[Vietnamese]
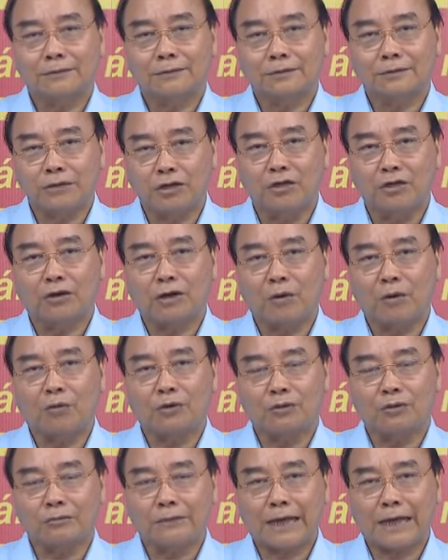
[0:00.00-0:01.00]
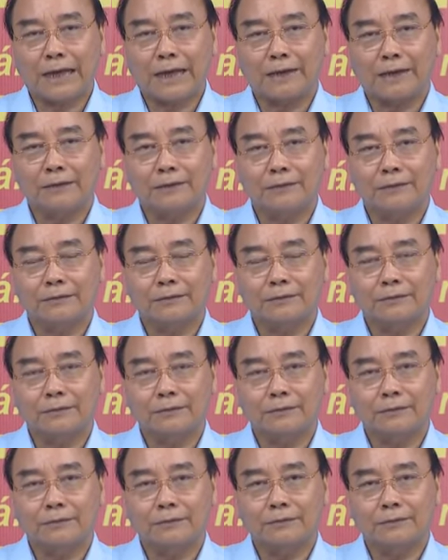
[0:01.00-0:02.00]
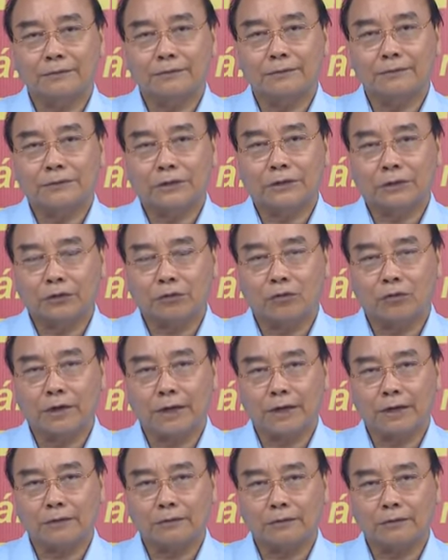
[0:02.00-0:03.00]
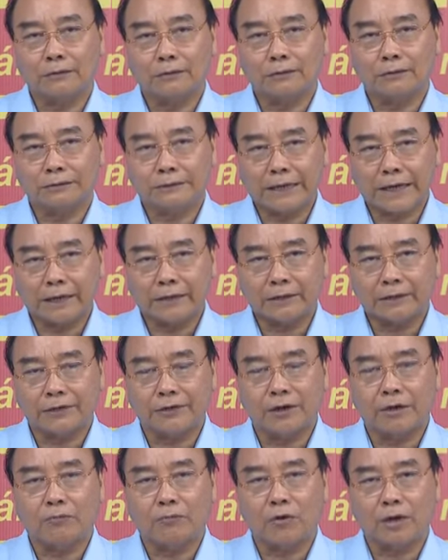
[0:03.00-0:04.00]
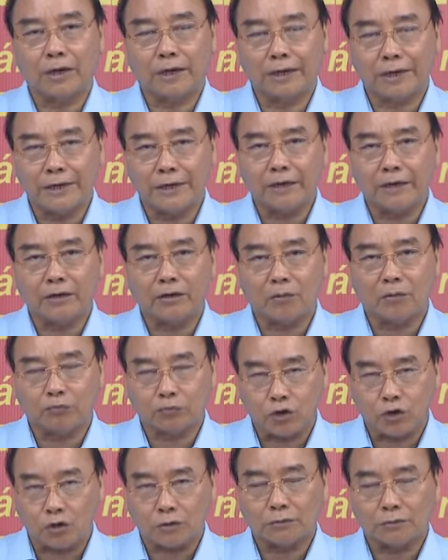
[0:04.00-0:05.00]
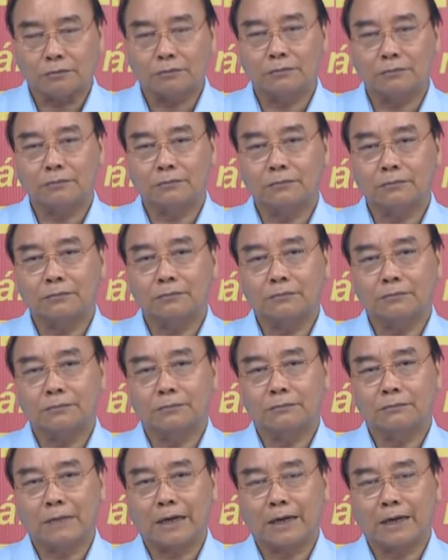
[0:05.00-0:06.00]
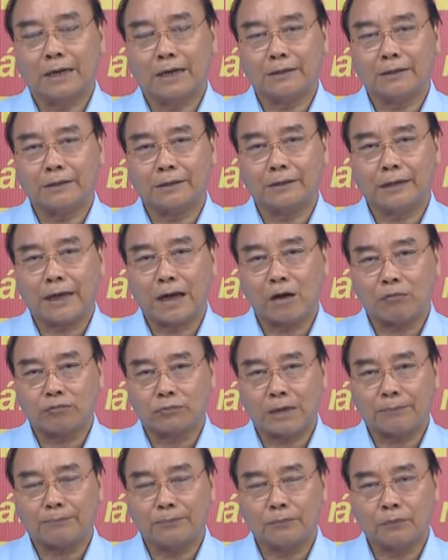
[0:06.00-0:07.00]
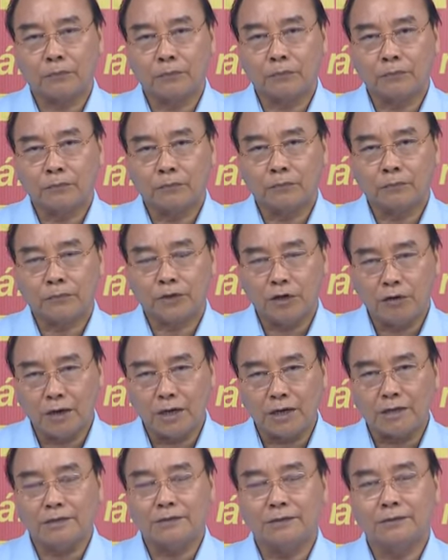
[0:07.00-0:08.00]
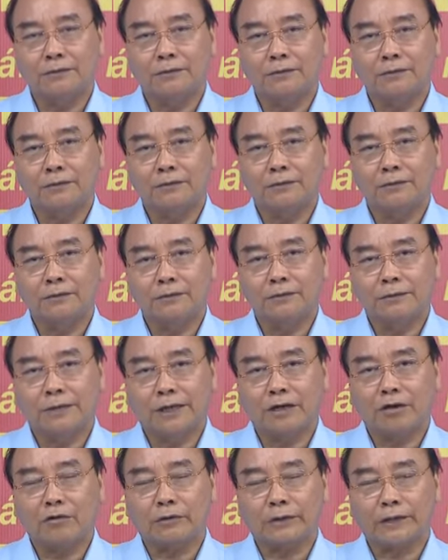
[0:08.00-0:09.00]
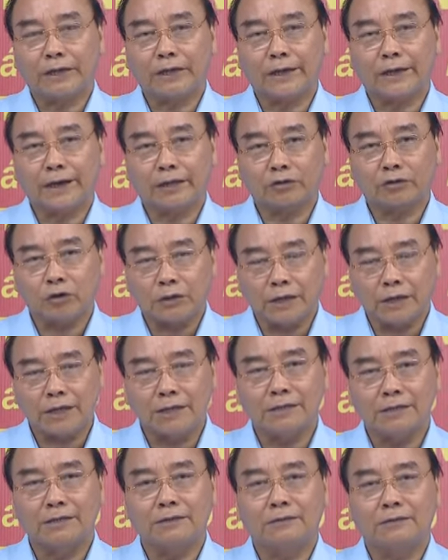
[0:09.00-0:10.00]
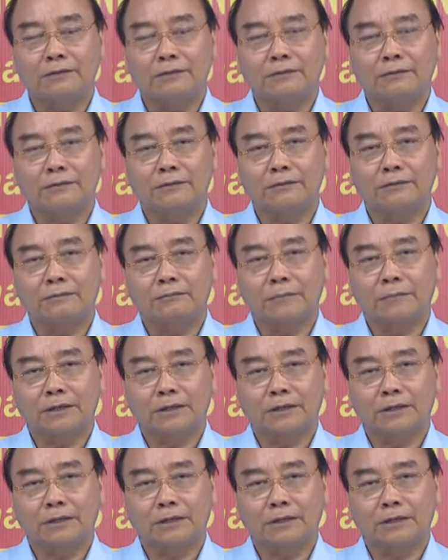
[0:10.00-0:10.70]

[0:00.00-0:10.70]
người lao động của chúng ta phải cố gắng rèn luyện một cái kỹ năng lao động tốt bằng cách là học tập nhiều hơn để có một tay nghề tốt hơn mà